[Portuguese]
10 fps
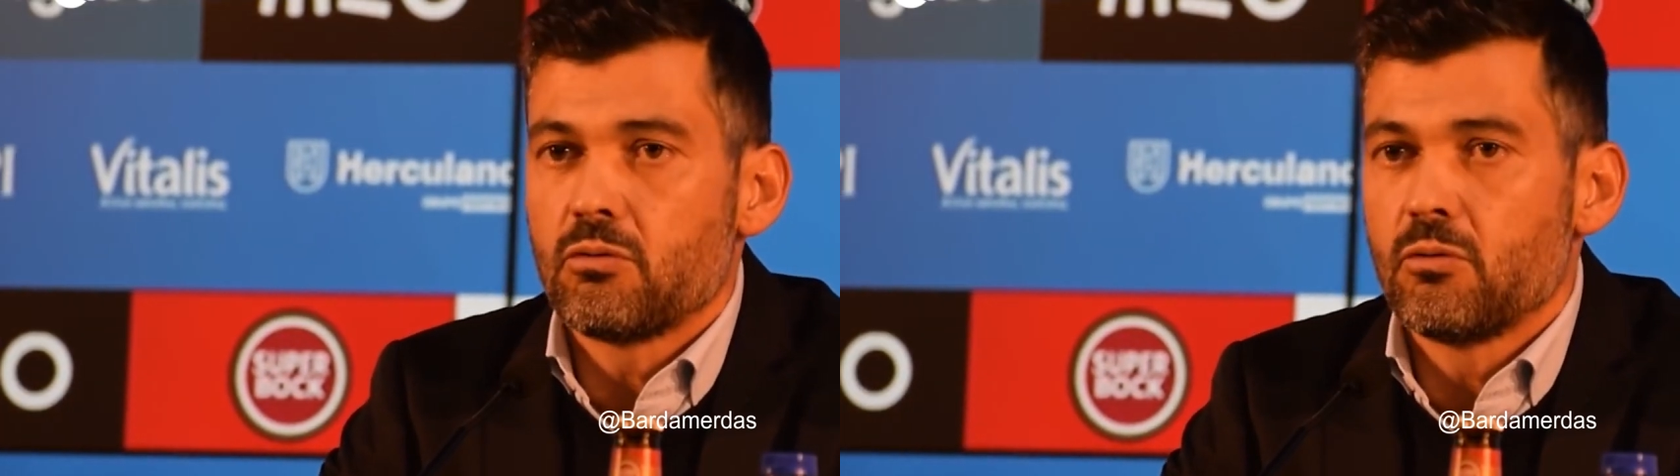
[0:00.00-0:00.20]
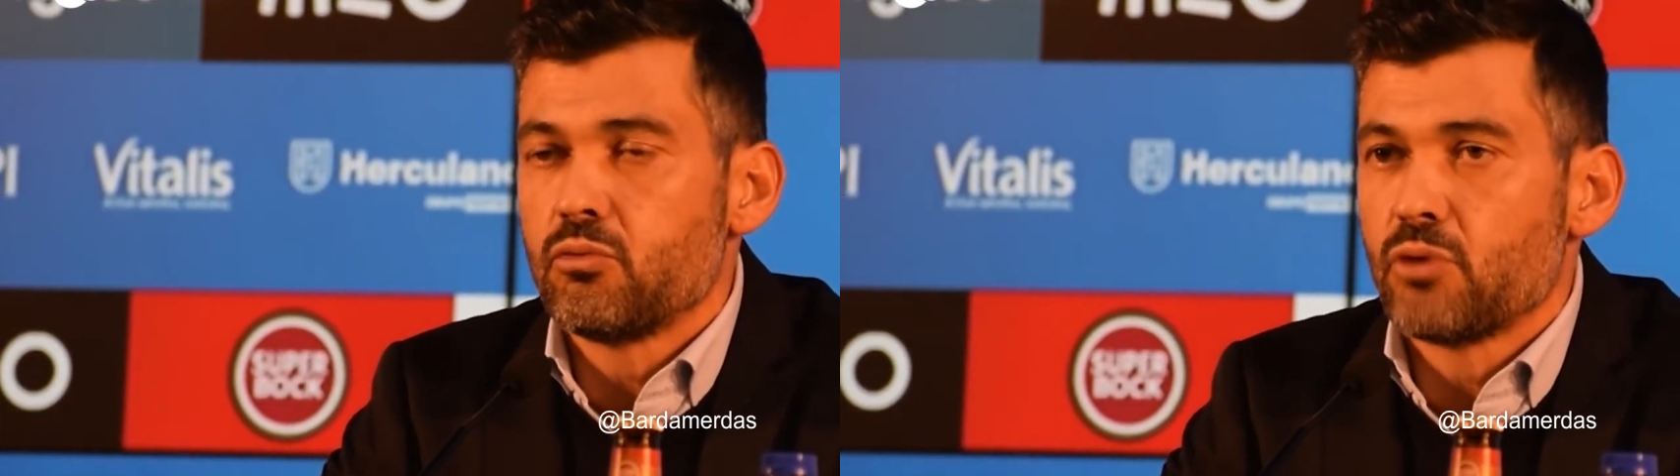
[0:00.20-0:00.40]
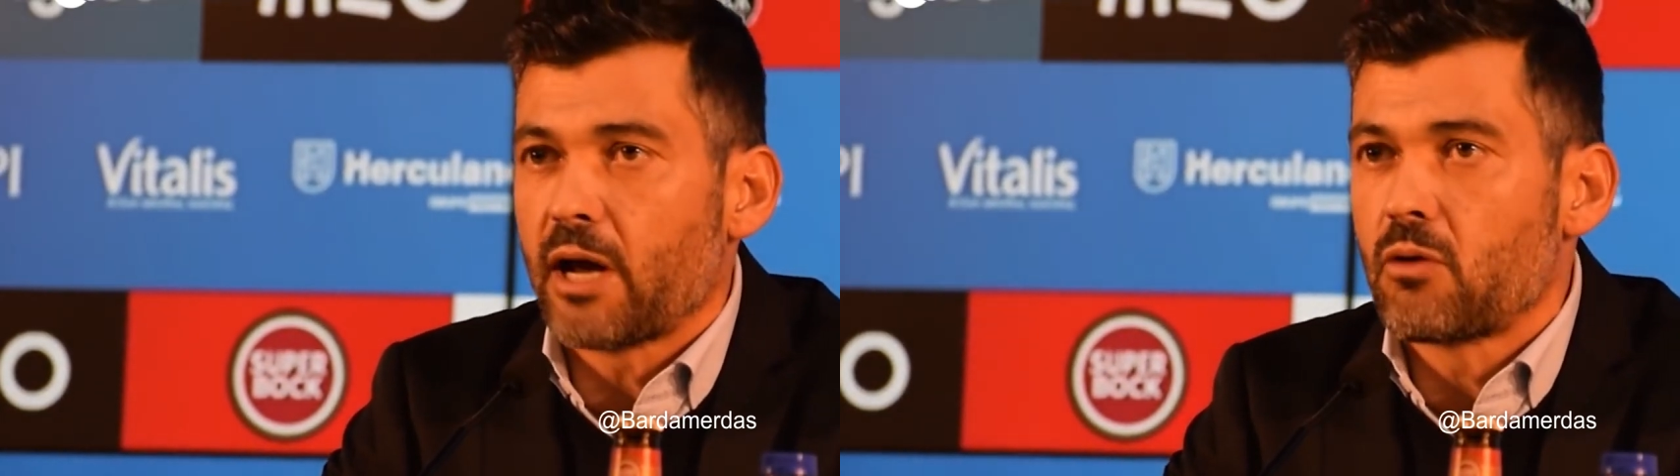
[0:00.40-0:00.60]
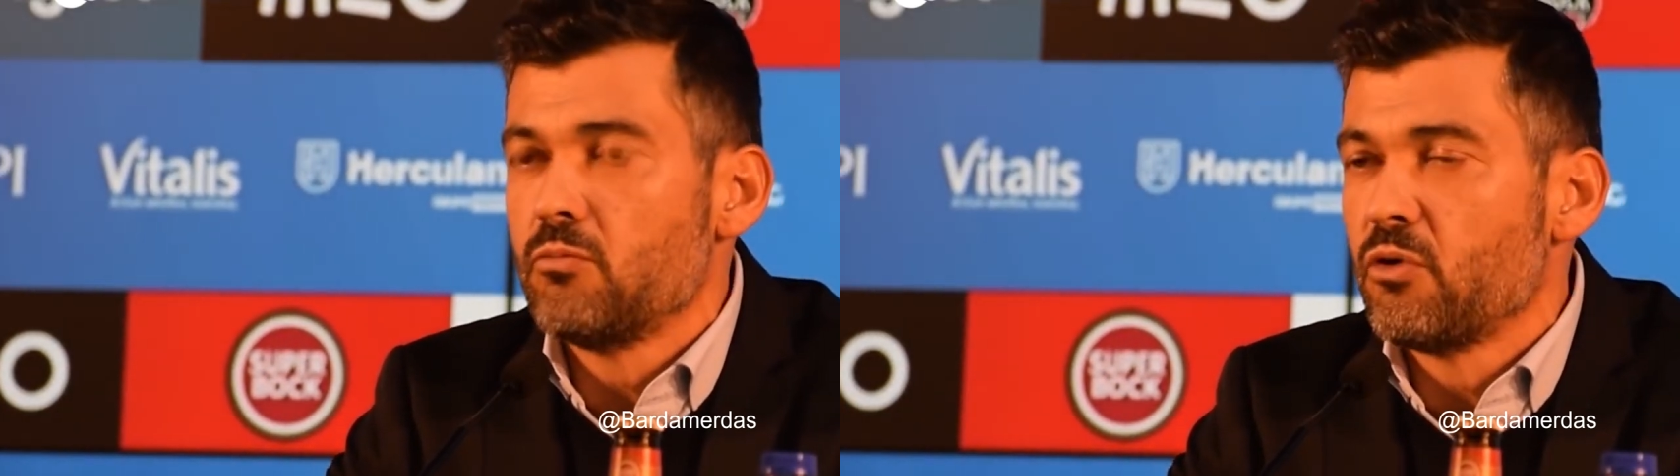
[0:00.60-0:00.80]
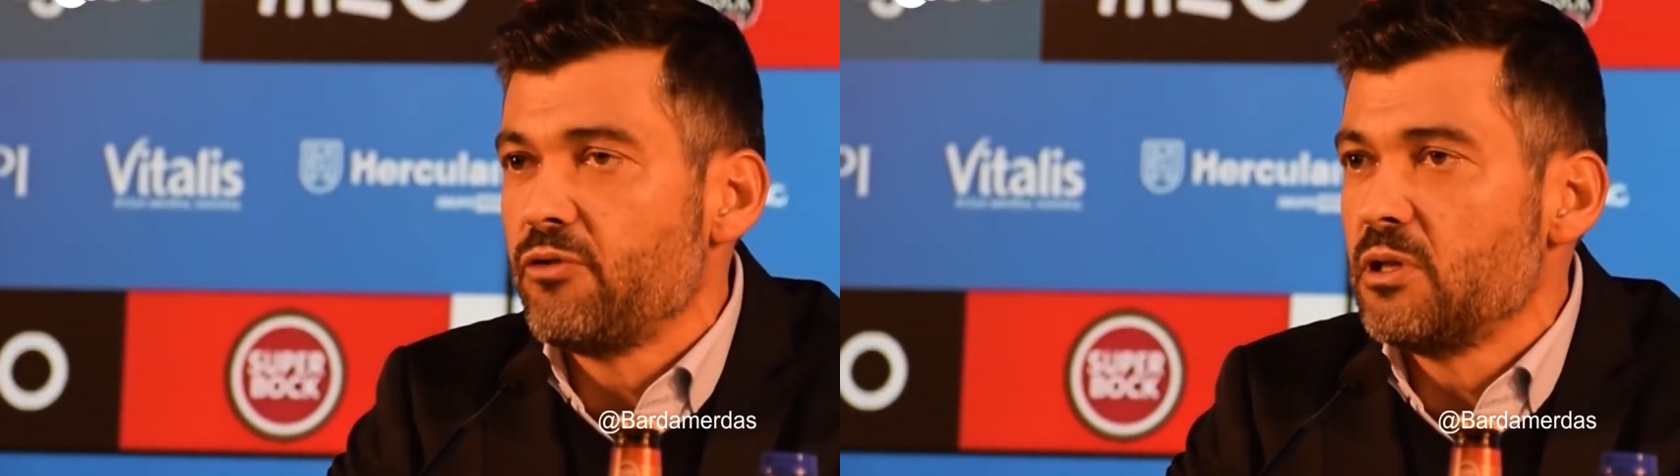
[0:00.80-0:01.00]
um boneco que o
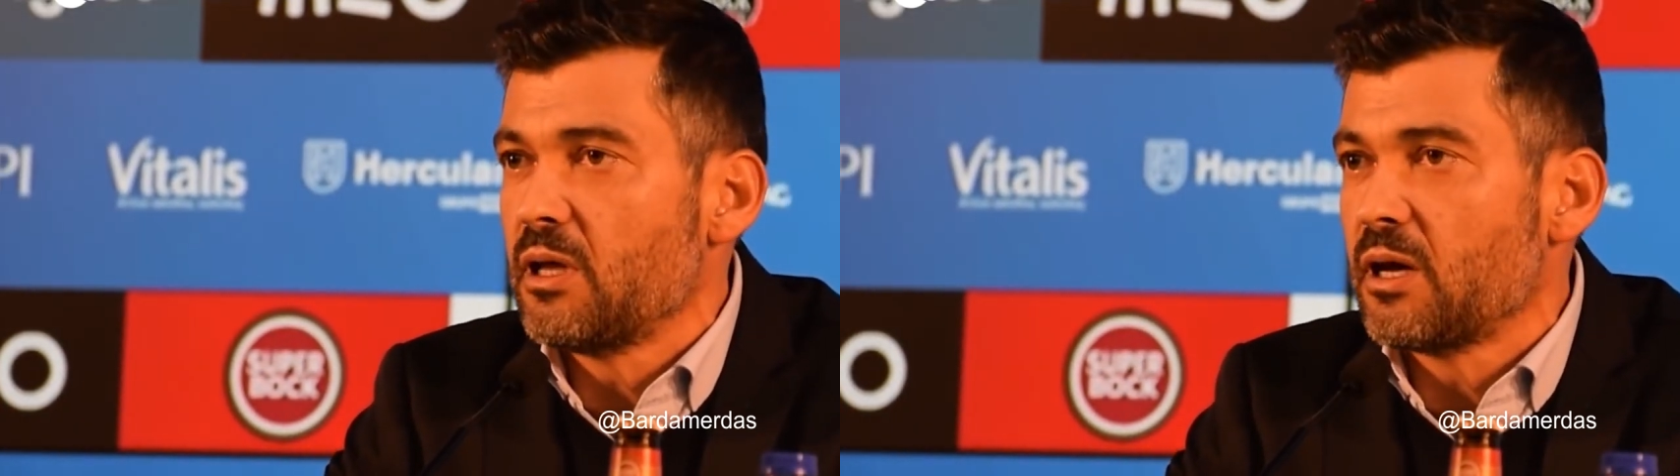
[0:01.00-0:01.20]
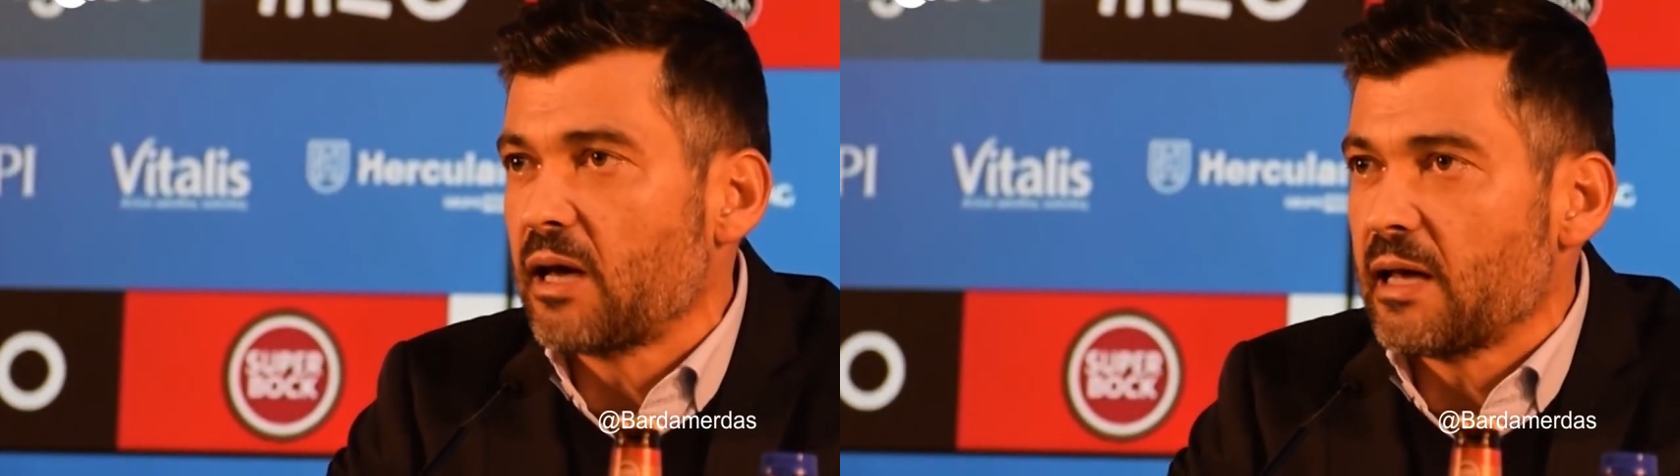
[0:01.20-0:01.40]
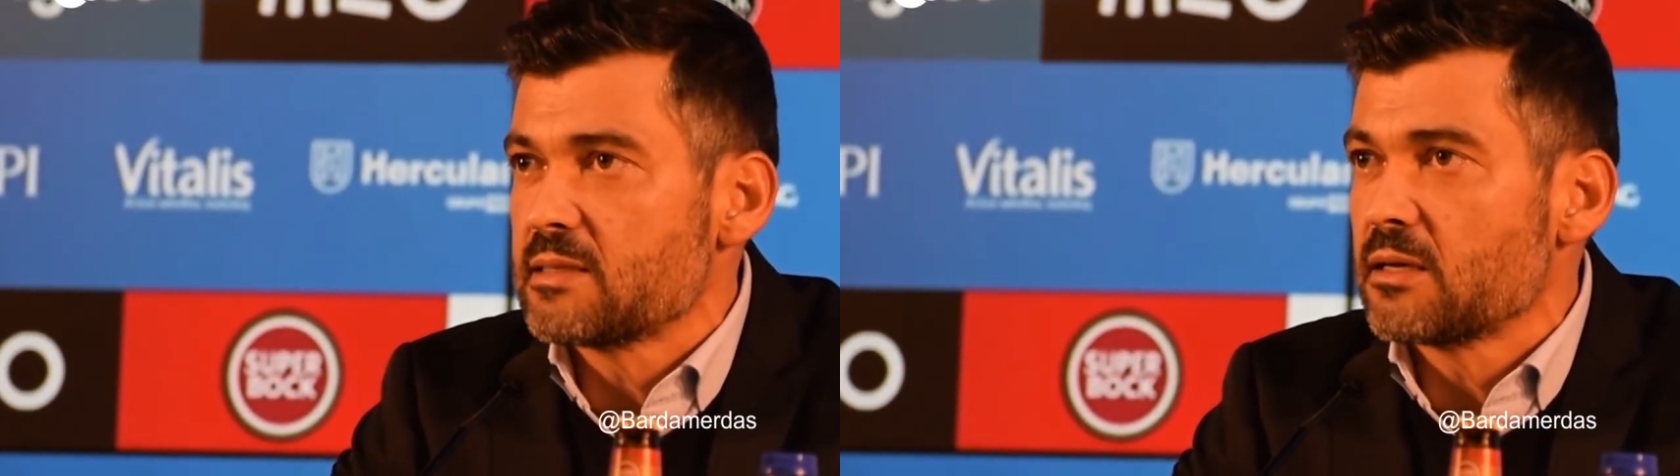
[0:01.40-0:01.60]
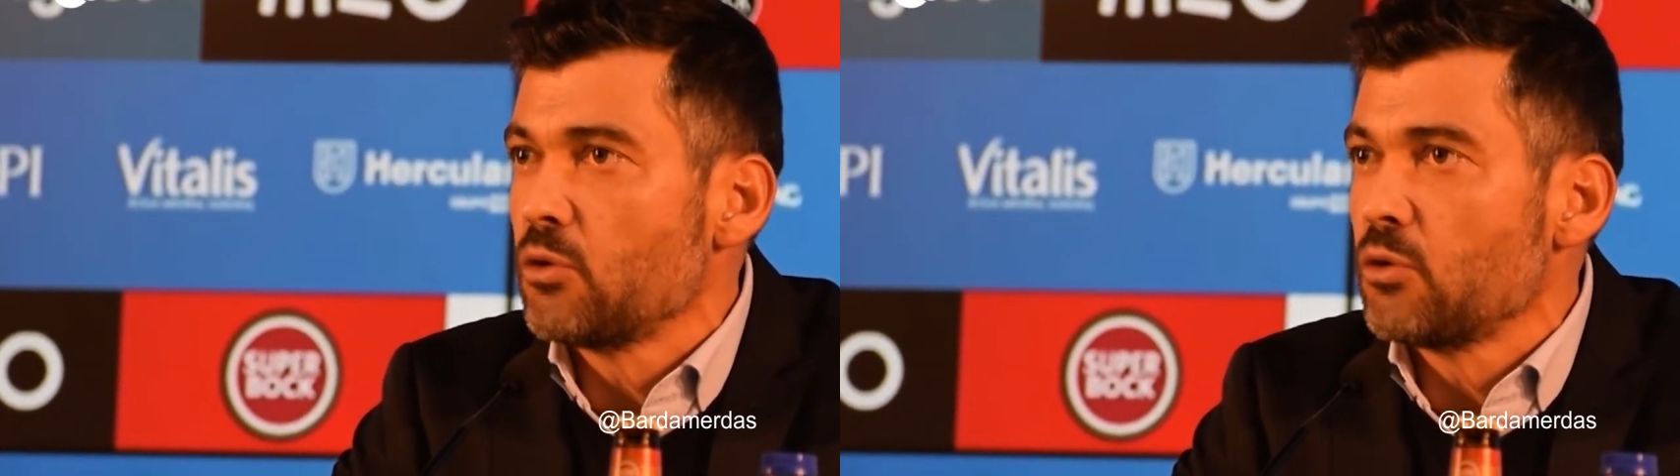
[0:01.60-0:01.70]
meu filho tem em casa